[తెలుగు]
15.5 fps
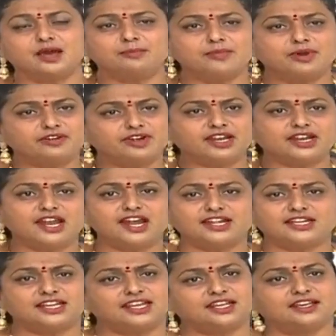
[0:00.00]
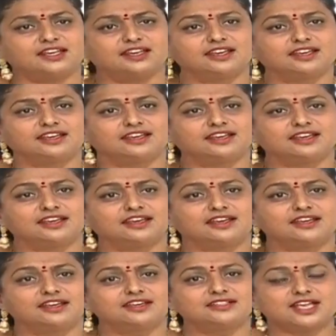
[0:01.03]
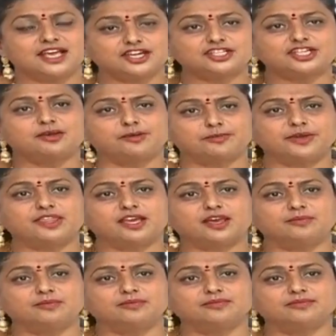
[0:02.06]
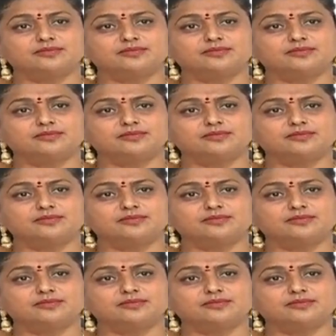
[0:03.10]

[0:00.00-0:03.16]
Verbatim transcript: అమ్మఒడి లాంటి సంక్షేమ పథకం